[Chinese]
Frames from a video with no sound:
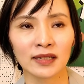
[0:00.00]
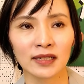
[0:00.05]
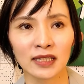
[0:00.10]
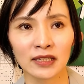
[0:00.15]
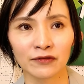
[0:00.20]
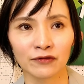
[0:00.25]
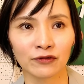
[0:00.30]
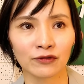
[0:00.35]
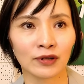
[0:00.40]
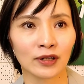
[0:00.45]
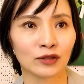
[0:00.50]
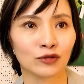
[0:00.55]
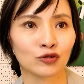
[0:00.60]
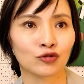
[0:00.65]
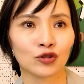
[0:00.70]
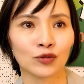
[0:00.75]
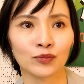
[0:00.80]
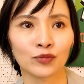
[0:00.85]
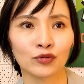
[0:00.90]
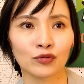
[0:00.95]
着一起附和，就
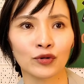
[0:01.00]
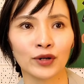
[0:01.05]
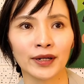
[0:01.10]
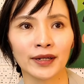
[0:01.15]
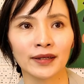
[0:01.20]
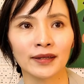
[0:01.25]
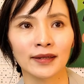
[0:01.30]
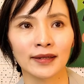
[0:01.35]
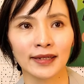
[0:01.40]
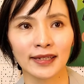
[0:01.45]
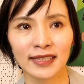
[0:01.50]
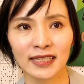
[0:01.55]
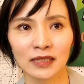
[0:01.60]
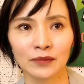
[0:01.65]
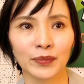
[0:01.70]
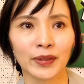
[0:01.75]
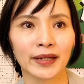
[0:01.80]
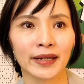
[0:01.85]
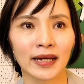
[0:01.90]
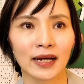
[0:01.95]
全部会一
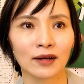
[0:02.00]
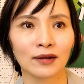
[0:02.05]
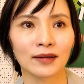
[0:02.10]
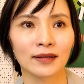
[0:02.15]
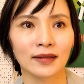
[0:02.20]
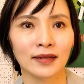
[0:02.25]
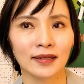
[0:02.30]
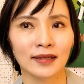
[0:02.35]
起被告。